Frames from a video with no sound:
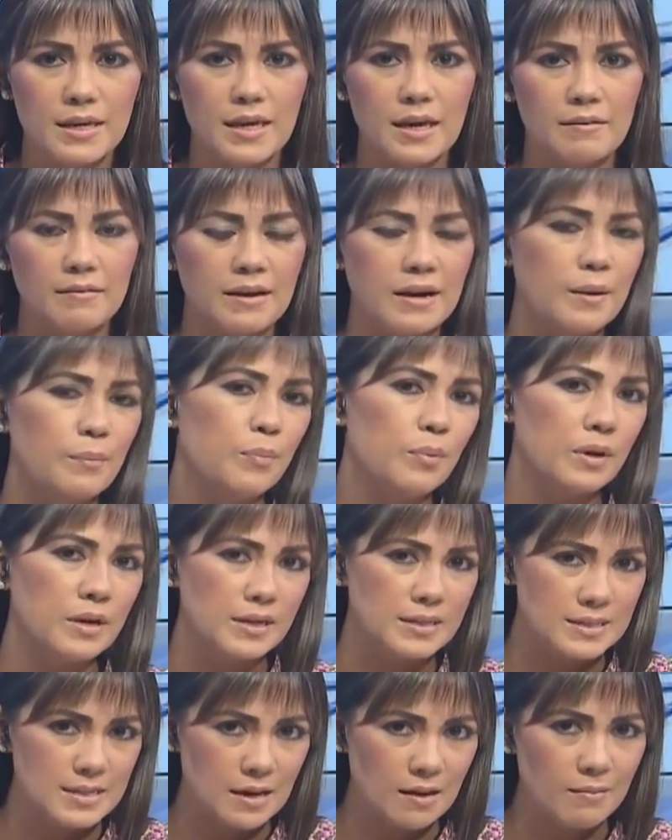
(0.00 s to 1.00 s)
que van a
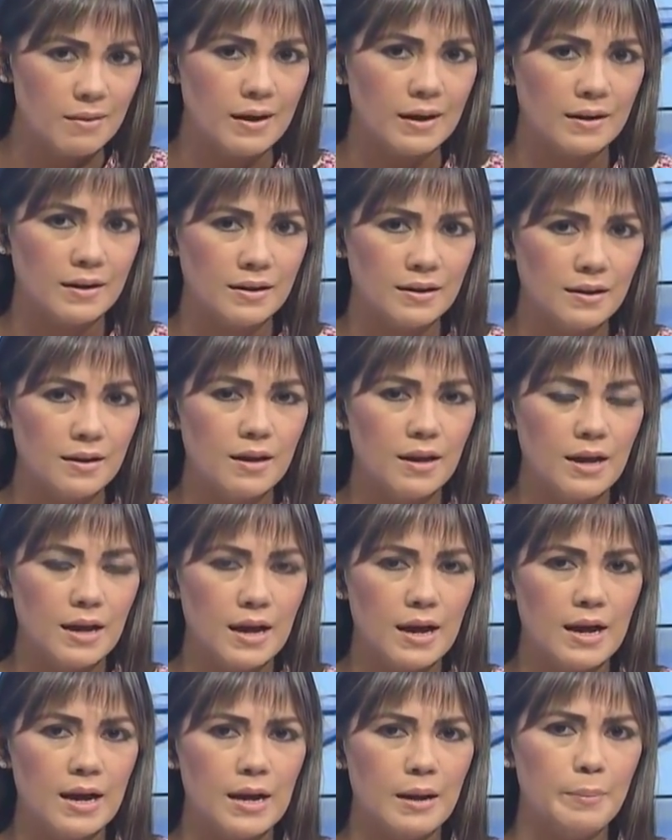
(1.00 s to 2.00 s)
poder salvar
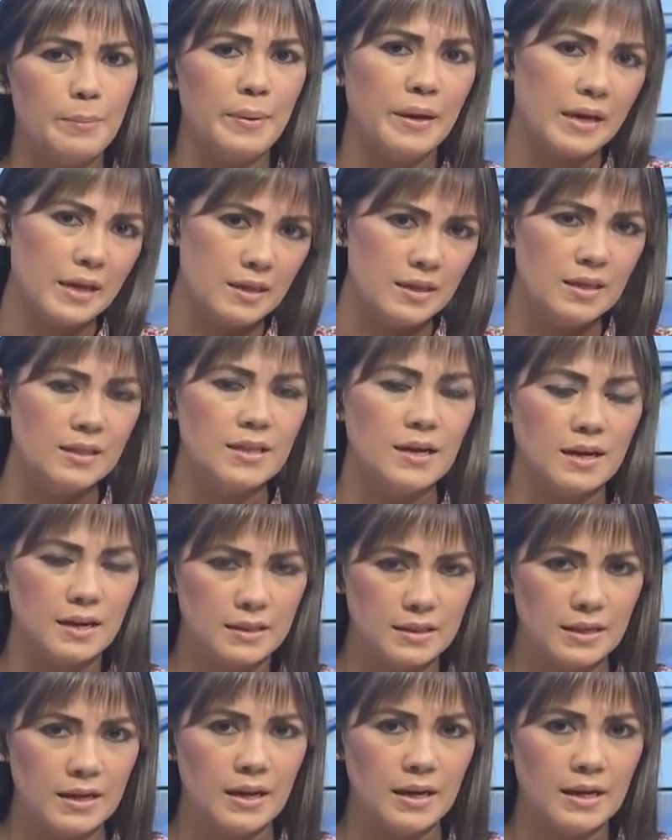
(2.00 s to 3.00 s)
a la pequeñita
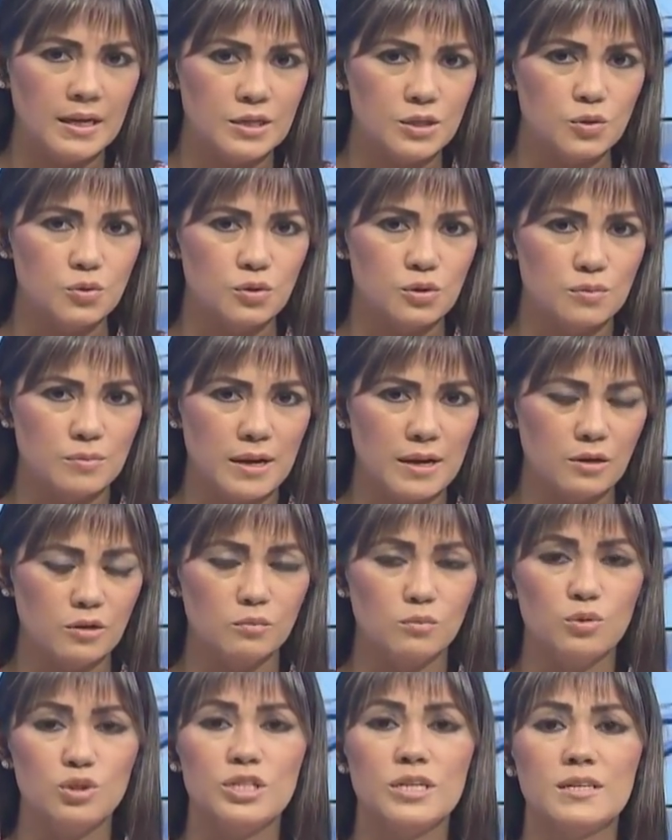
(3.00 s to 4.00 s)
que tienen en sus
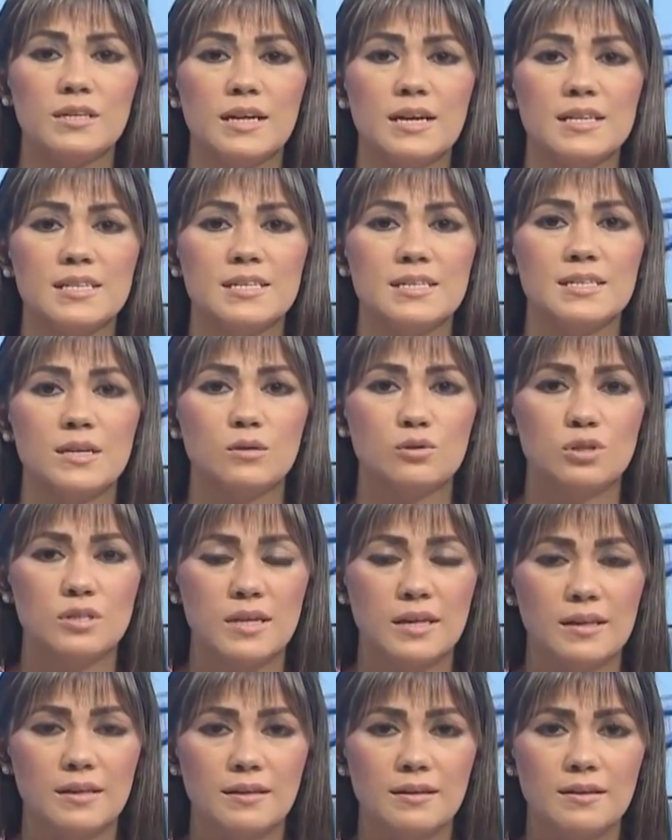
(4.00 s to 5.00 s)
manos. Muchas gracias a
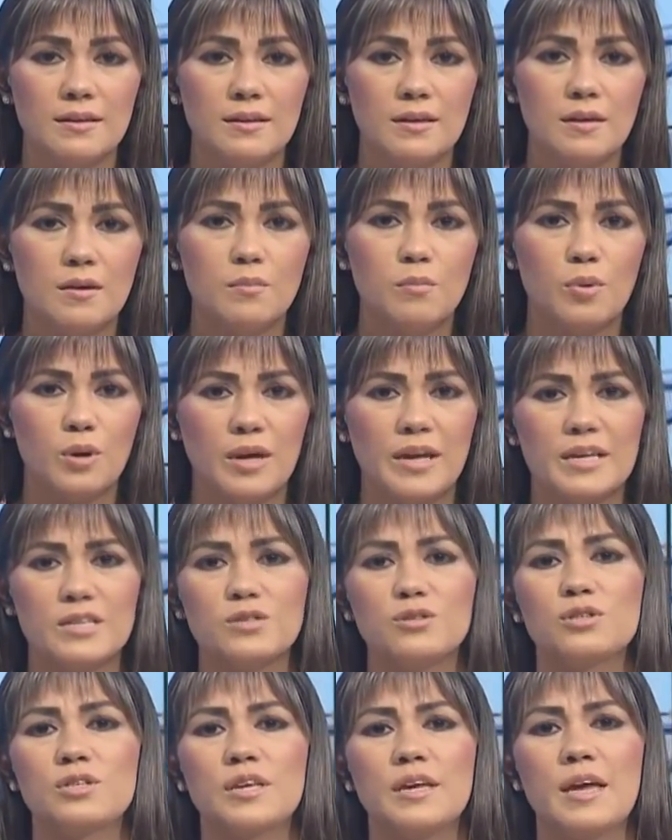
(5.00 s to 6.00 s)
usted, porque
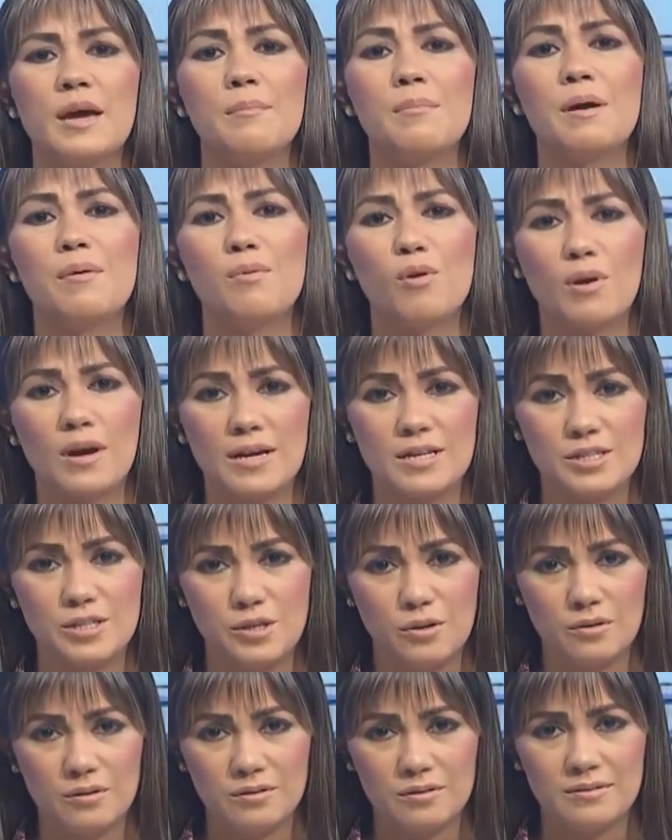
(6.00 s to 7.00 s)
esto se llama
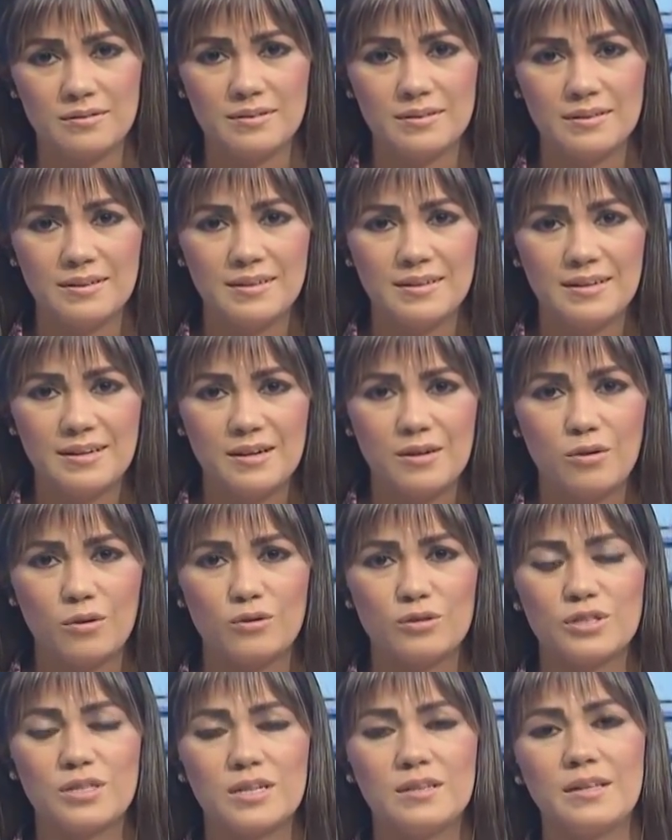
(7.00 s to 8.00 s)
vocación. Lo
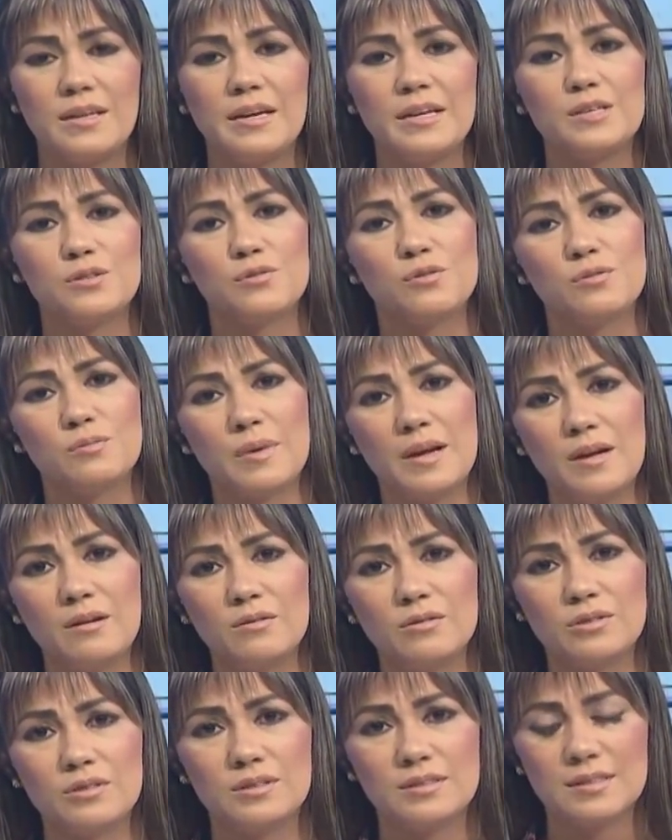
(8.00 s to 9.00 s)
que usted tiene en sus
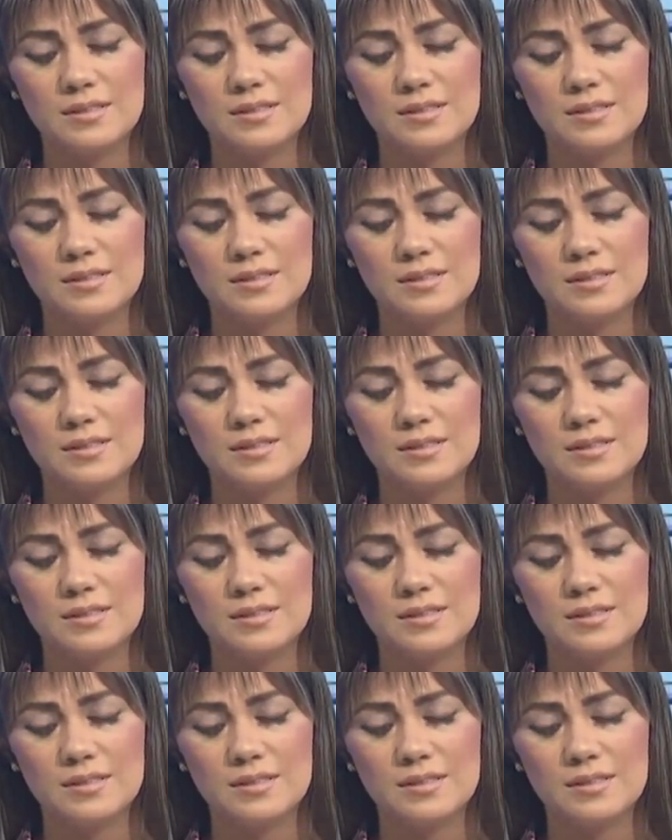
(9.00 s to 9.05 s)
manos